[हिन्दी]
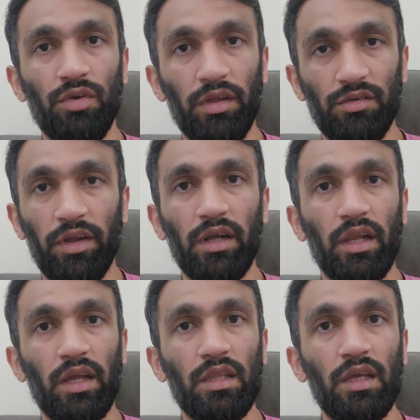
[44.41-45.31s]
रिस्ट्रिक्ट
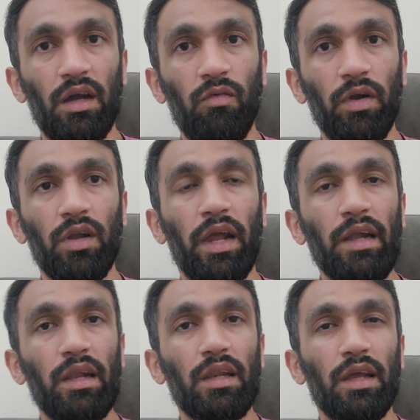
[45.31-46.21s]
करके दिया वन
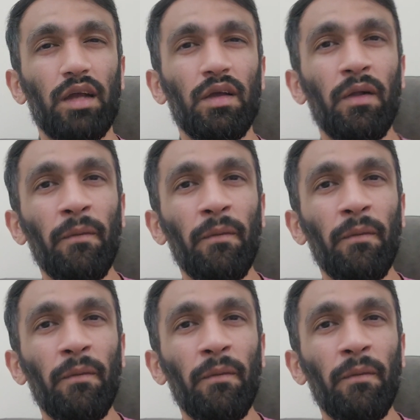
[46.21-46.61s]
नाइनटीन यार